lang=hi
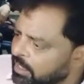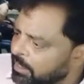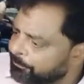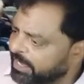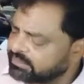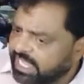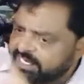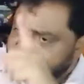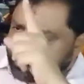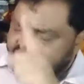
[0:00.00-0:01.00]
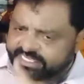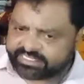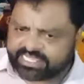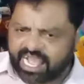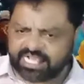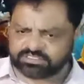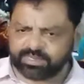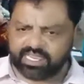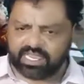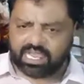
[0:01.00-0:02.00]
45 साल के इतिहास
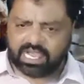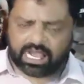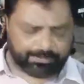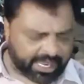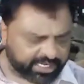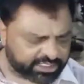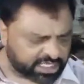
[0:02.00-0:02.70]
में हमारे